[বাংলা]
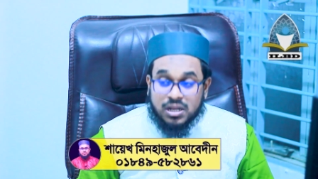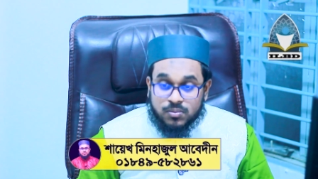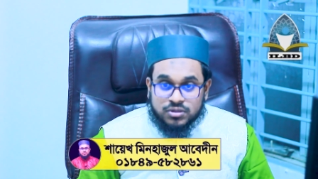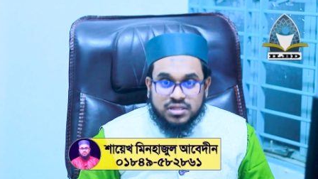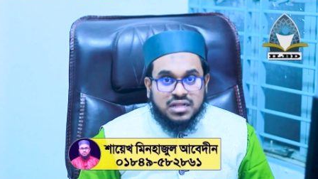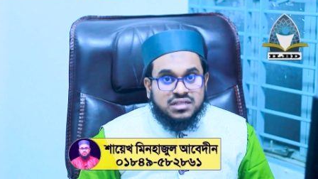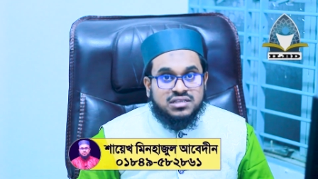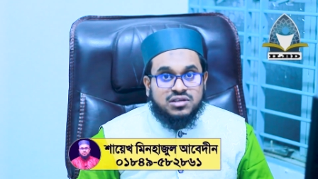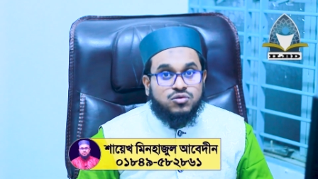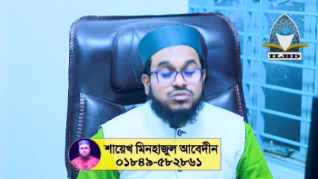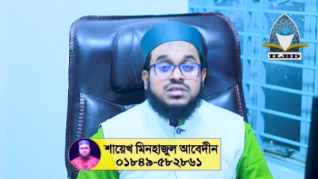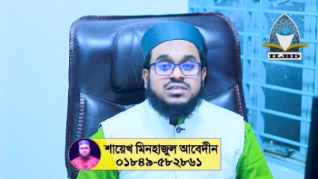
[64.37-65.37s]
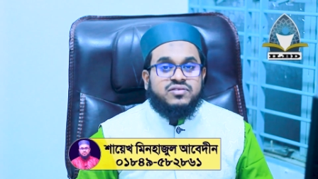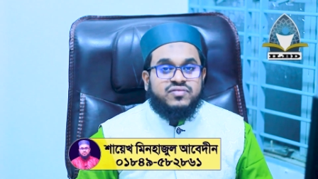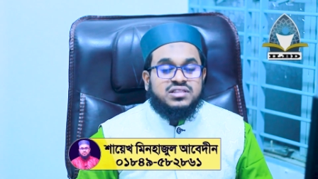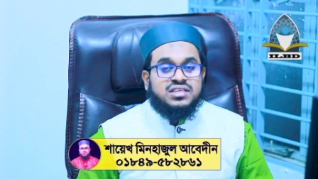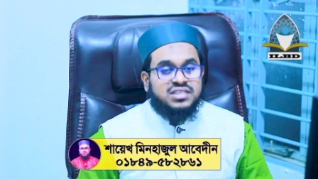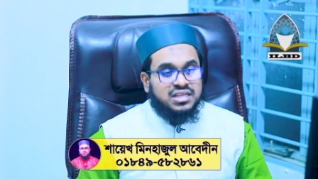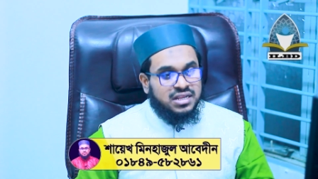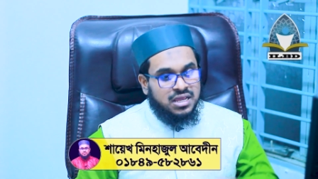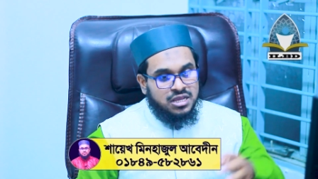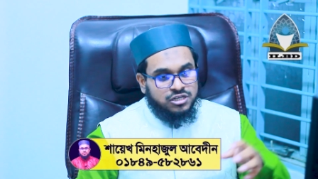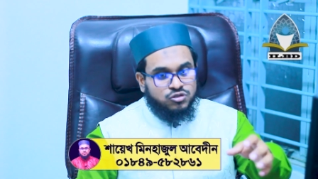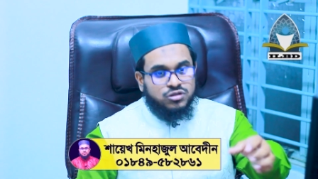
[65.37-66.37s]
ঘরের মধ্যে থাকতেছেন ঘুরতেছেন ফিরতেছেন
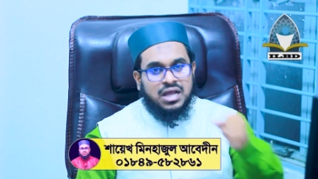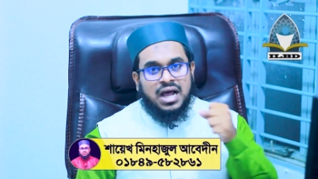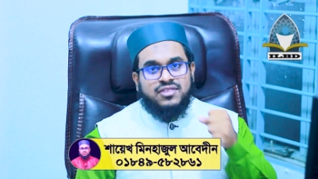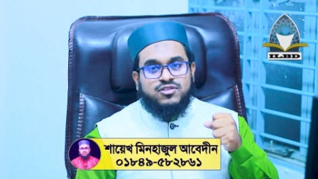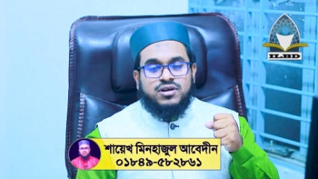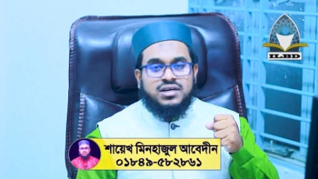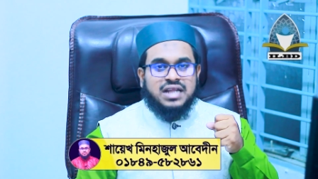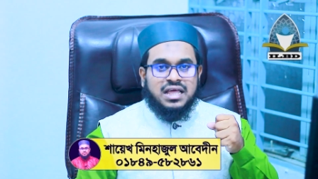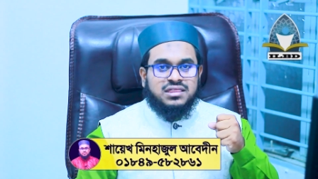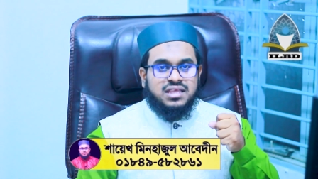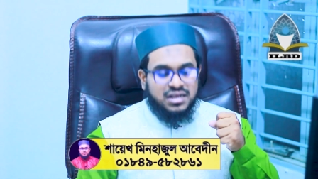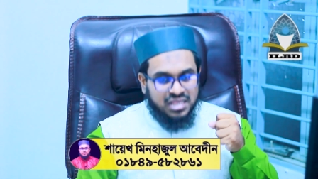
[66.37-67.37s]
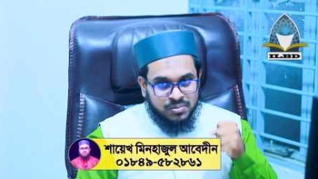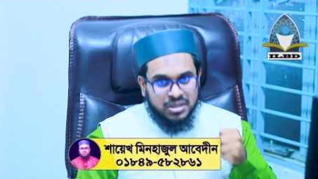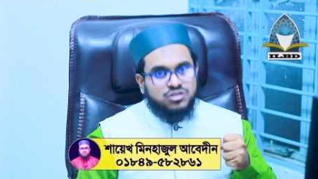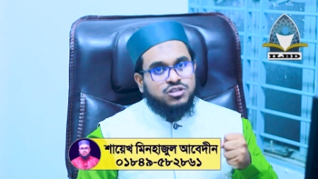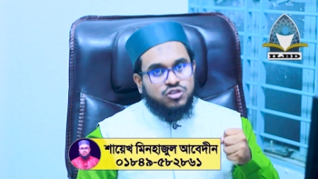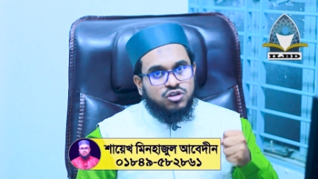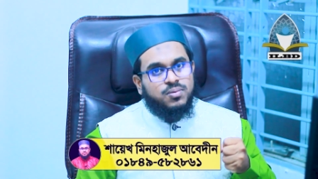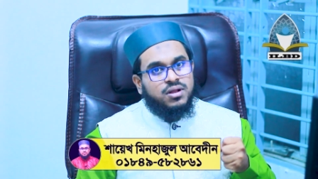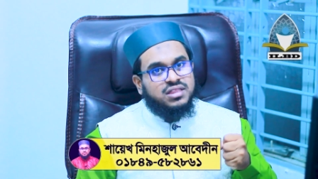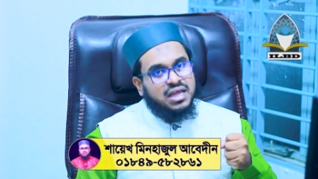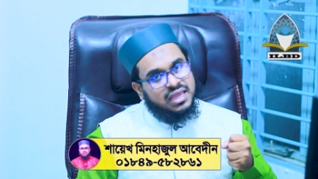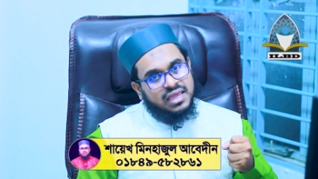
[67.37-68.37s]
যদি হাত ধরে টান দেন ইমান যদি
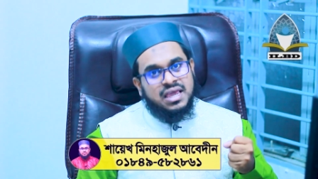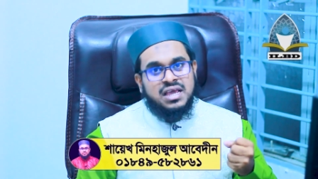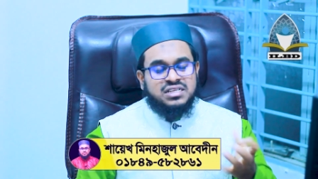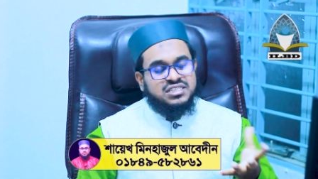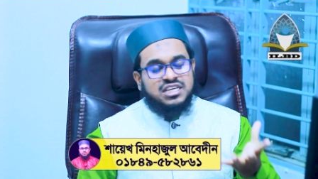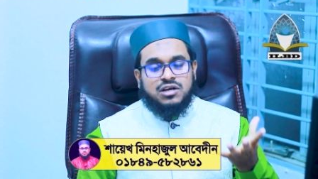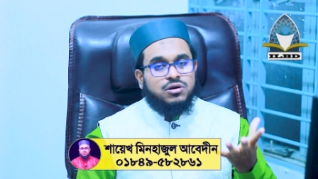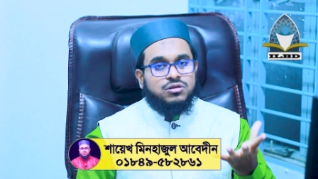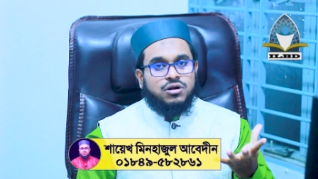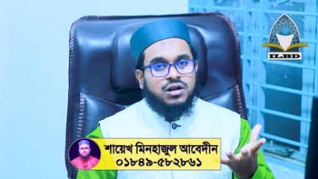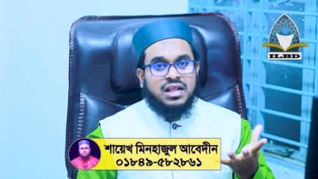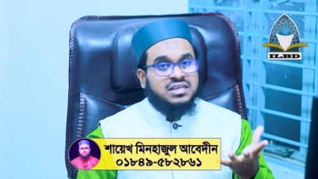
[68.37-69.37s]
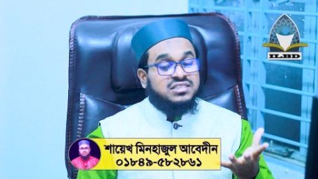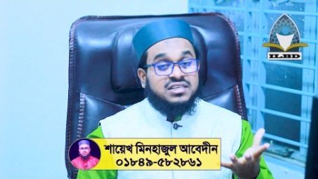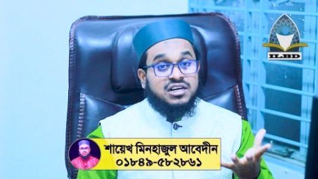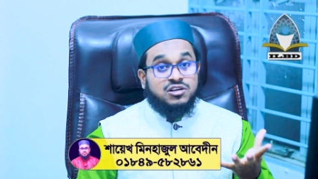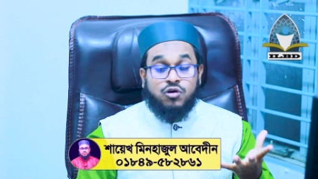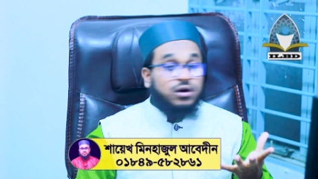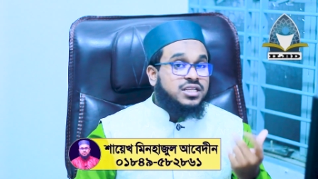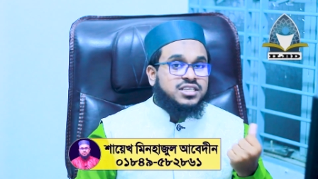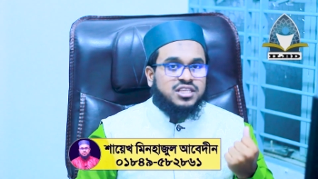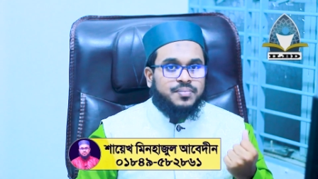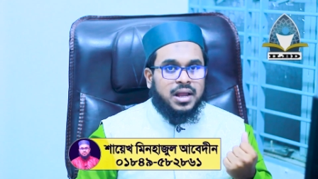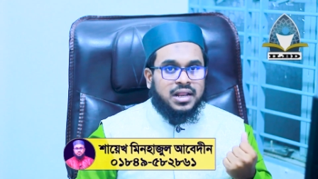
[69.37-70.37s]
দুর্বল থাকে যে কোনো ধরনের অ্যাক্সিডেন্ট ঘটে
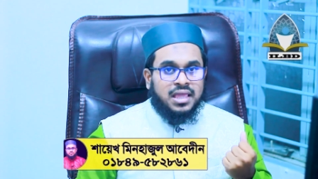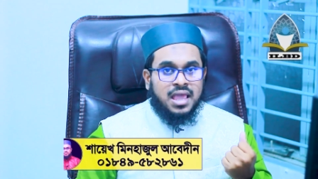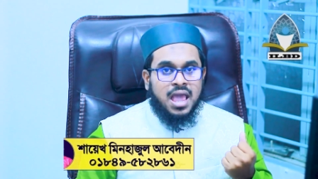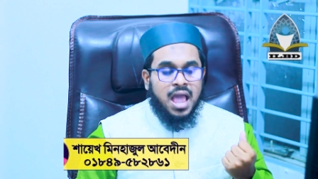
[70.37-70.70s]
যেতে পারে